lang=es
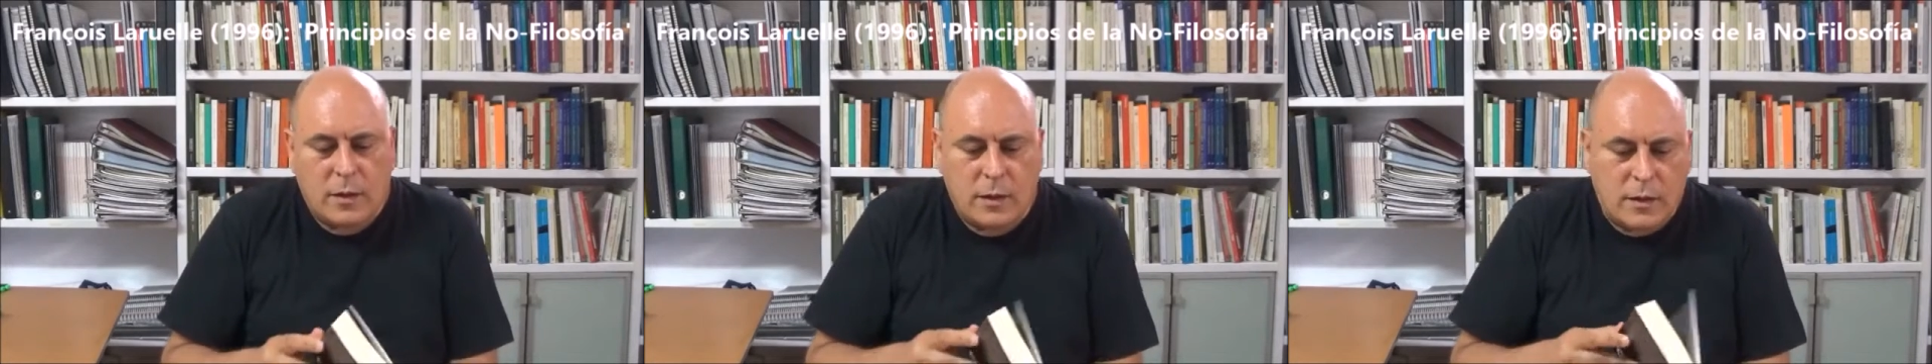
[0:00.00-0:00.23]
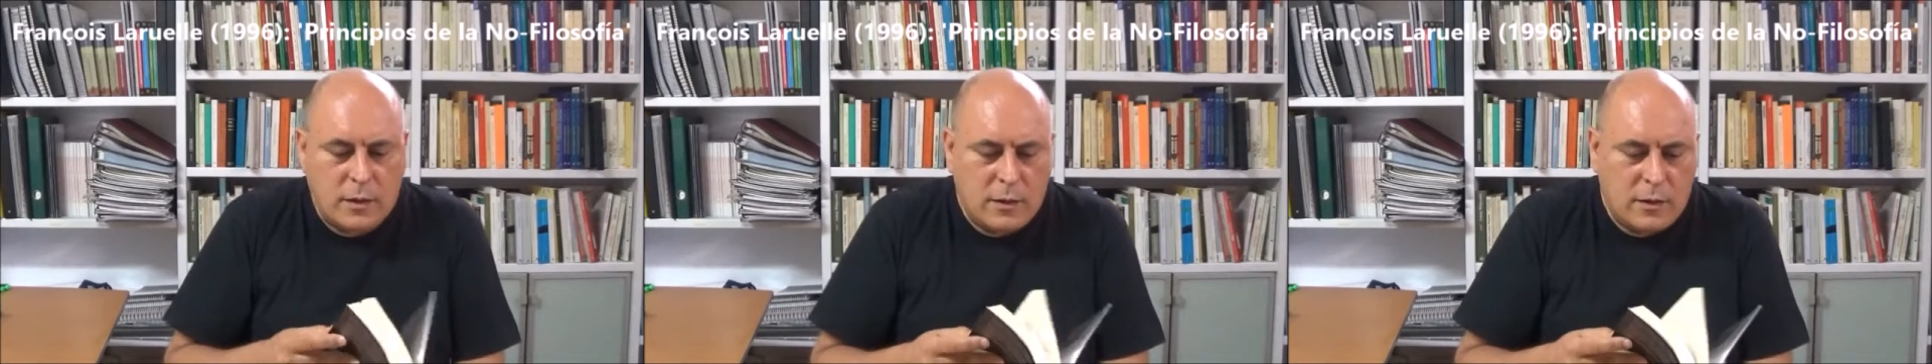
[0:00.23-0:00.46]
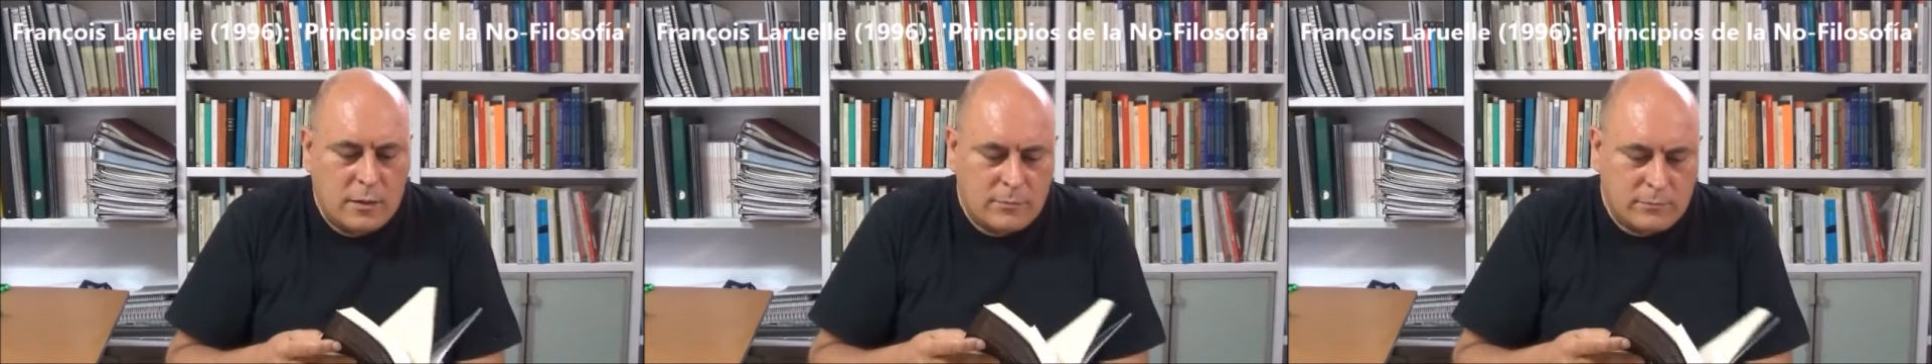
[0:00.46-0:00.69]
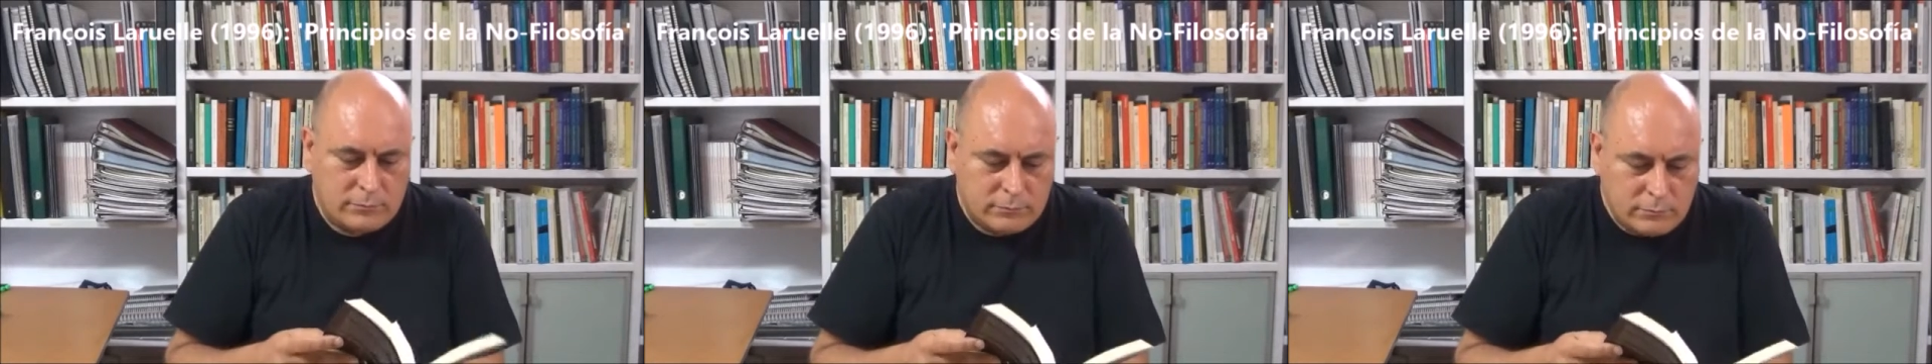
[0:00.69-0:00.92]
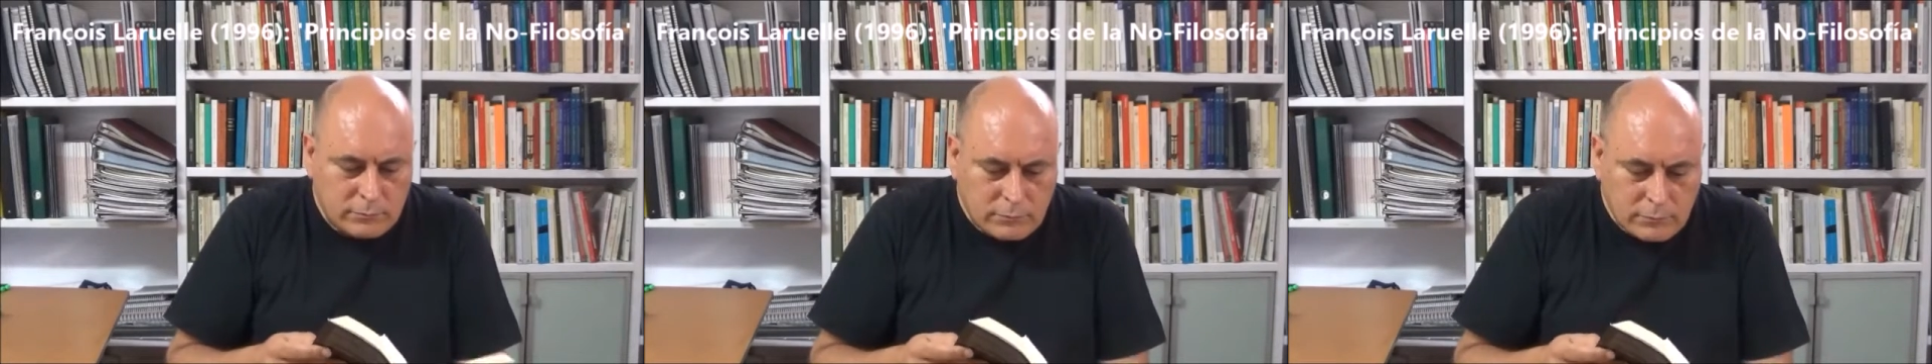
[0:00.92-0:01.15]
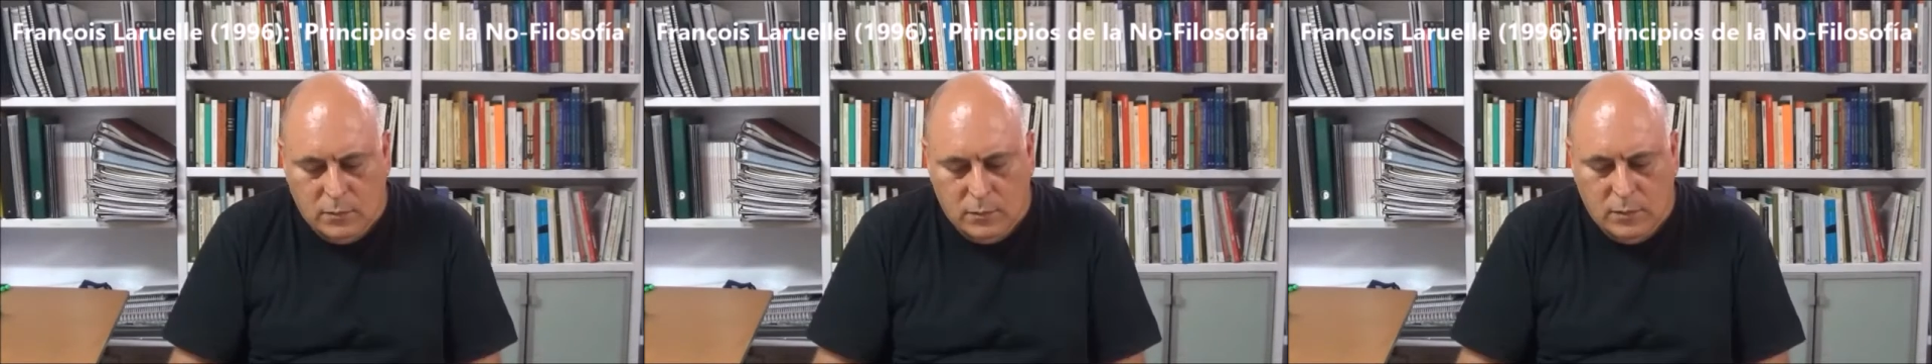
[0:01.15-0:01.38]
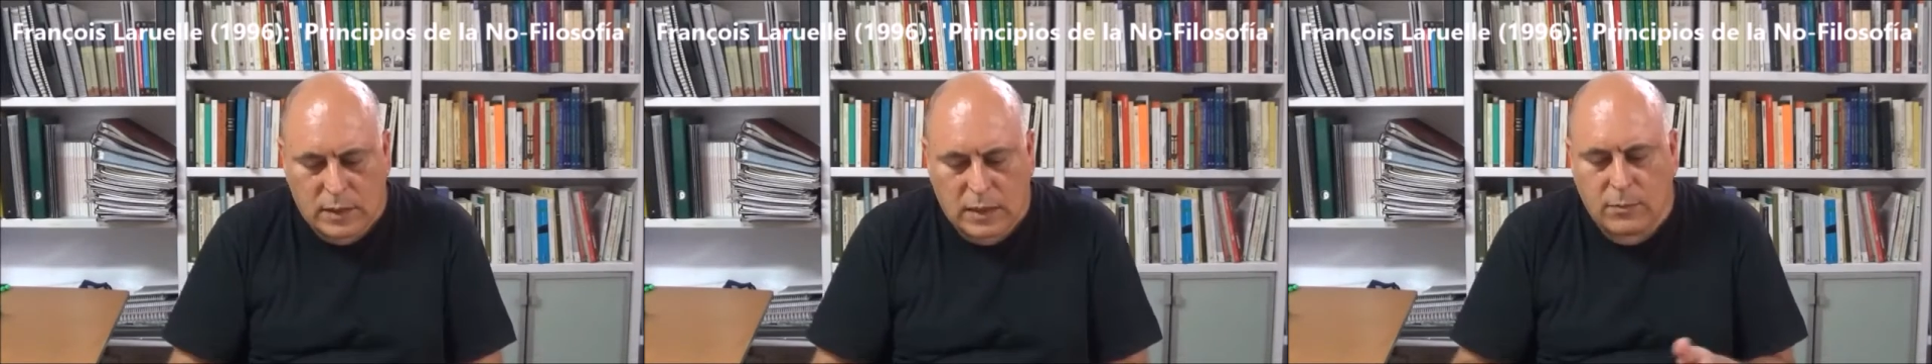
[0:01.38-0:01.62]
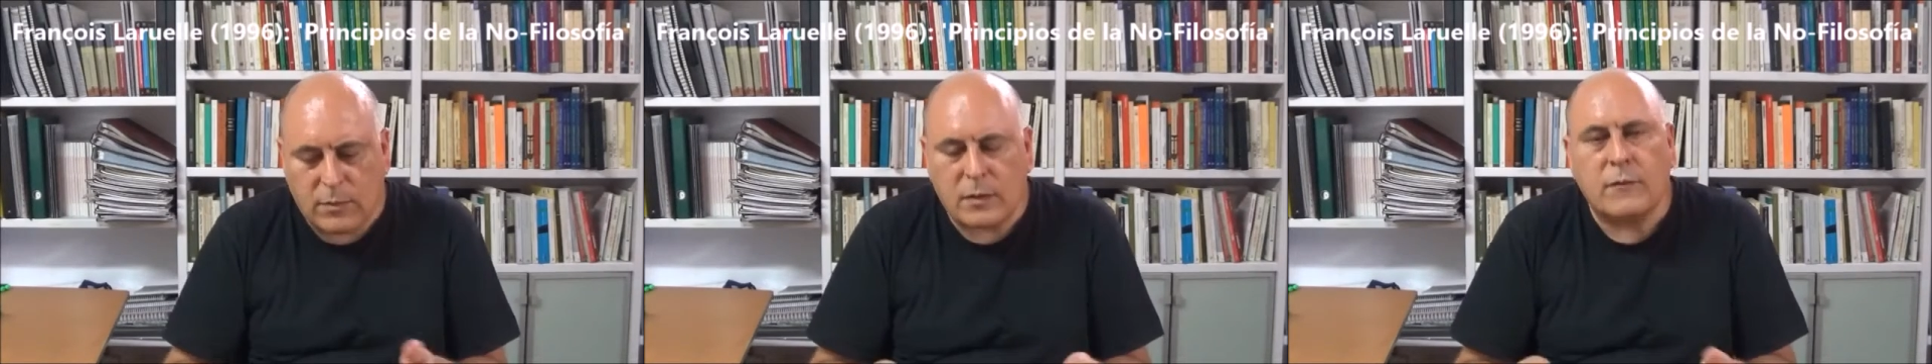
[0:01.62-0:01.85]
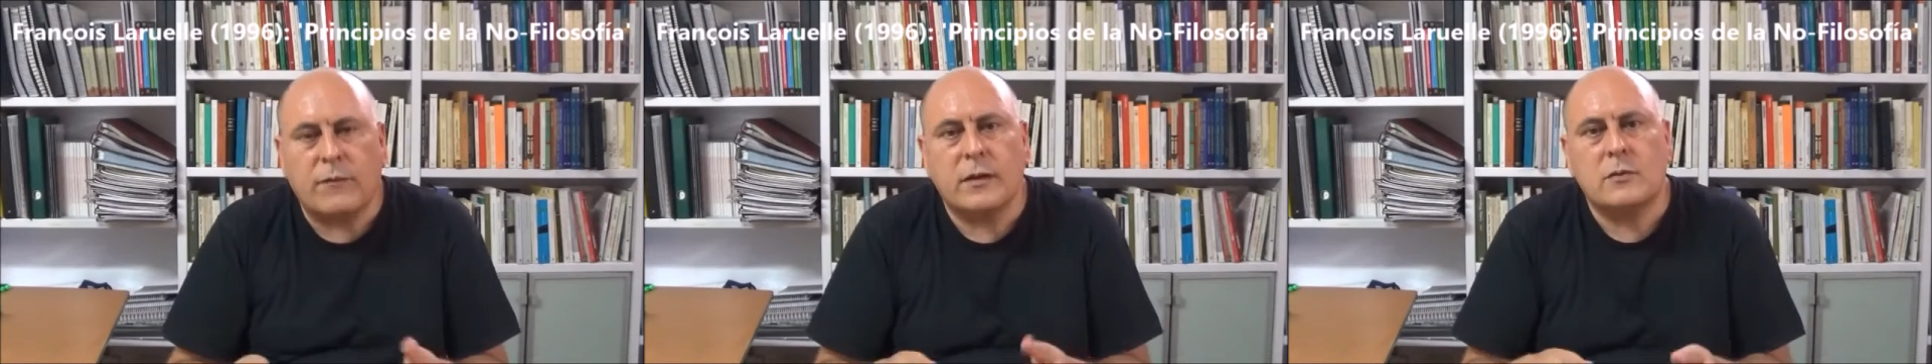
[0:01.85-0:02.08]
Y y a la vez
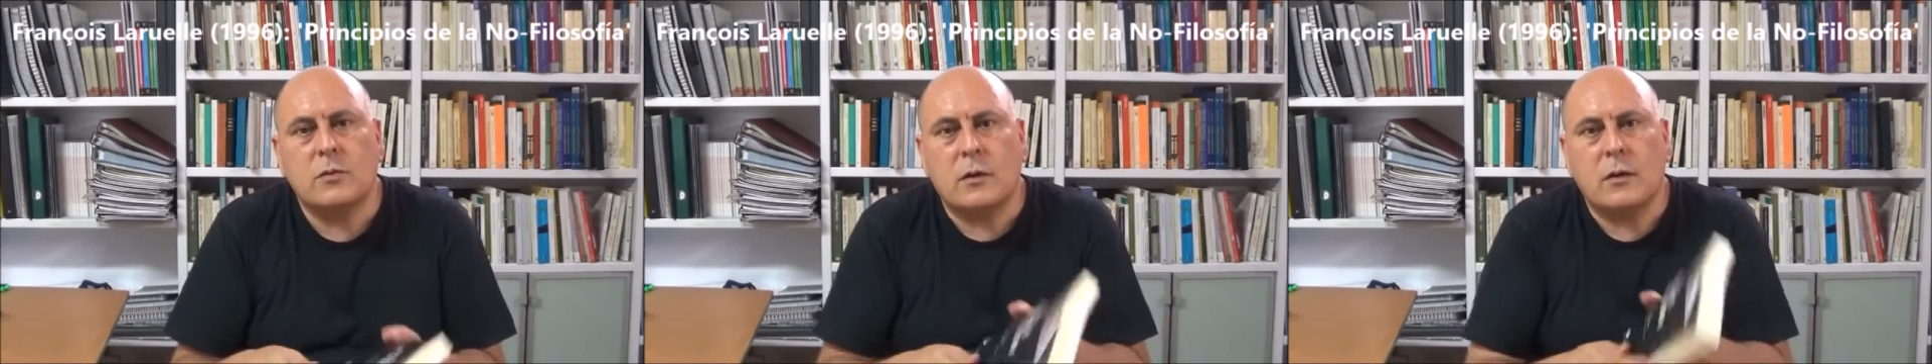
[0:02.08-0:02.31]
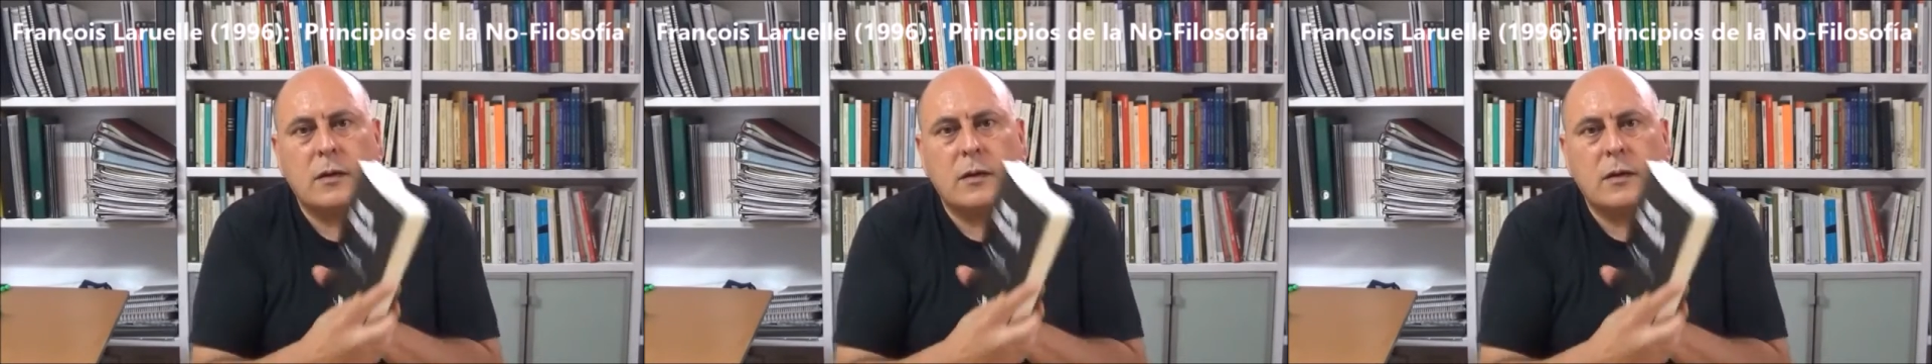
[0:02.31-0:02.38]
que François